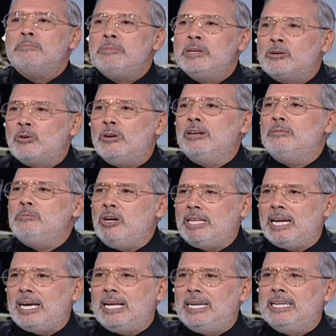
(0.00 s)
من كل
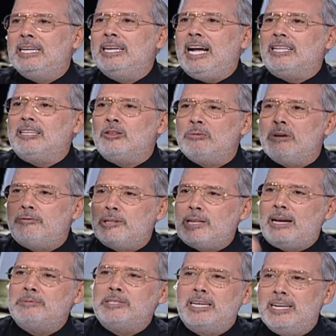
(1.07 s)
المعتقلين لعددهم يفوت
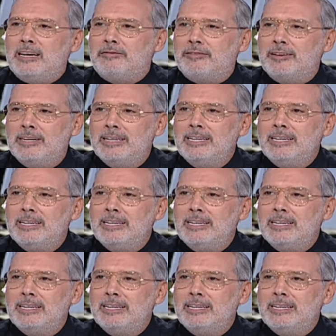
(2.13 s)
الخمسة آلاف